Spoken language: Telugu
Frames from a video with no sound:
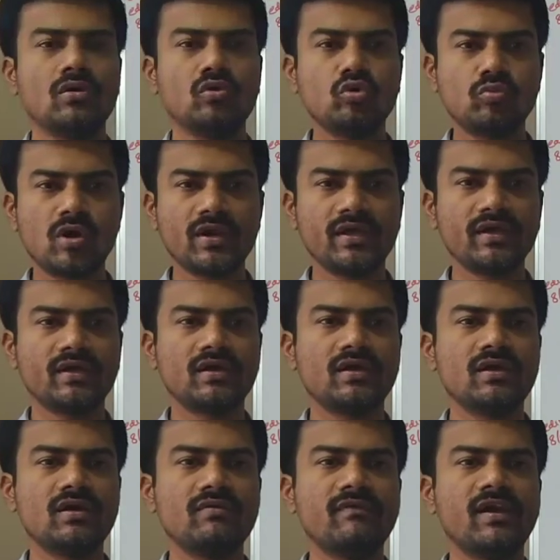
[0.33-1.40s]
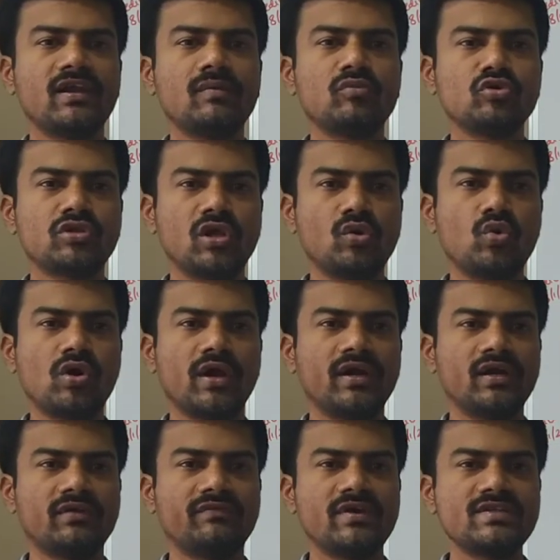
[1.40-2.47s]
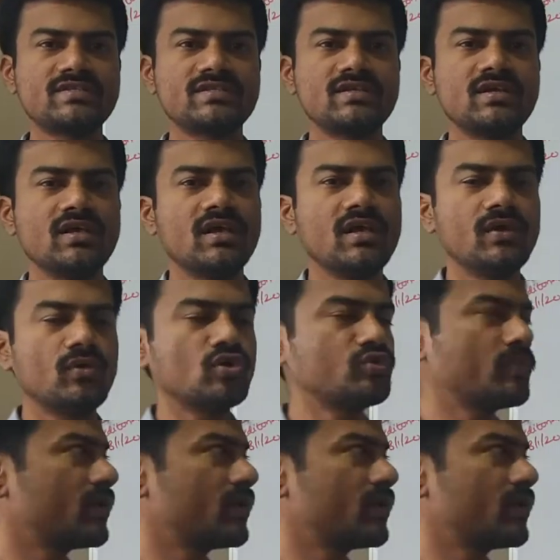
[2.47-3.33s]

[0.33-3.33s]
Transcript: గుడ్ మార్నింగ్ వెల్కమ్ టు తెలుగు కరెంట్ అఫైర్స్ ఈరోజు